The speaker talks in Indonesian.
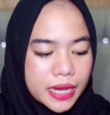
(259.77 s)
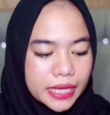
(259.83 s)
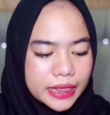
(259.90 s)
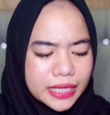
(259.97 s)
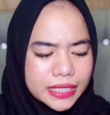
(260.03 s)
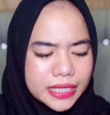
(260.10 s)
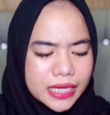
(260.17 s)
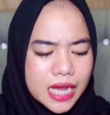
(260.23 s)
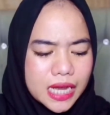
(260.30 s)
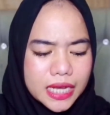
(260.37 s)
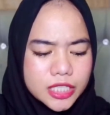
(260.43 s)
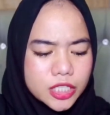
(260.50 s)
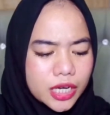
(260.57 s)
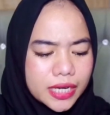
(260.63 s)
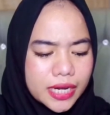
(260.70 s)
semakin tercengang
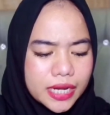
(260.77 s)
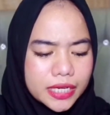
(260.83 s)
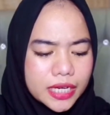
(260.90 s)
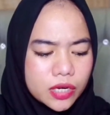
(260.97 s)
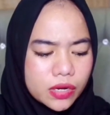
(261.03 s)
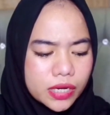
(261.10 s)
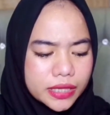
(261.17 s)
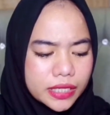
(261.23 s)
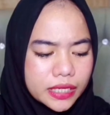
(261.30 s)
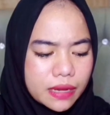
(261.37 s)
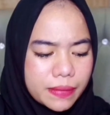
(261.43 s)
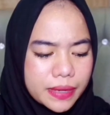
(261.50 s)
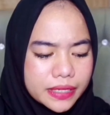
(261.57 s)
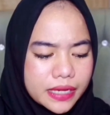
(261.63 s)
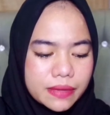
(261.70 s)
keesokan harinya aku ketik
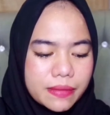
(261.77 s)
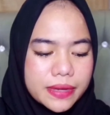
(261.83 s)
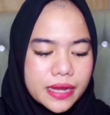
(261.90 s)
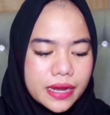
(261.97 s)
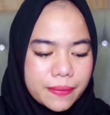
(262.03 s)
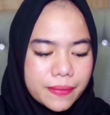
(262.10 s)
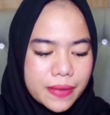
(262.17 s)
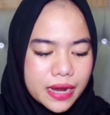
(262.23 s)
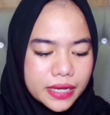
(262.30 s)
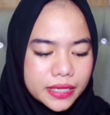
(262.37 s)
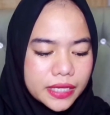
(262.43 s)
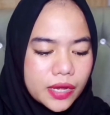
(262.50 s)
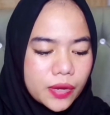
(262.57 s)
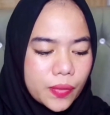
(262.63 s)
namanya ada banyak yang banget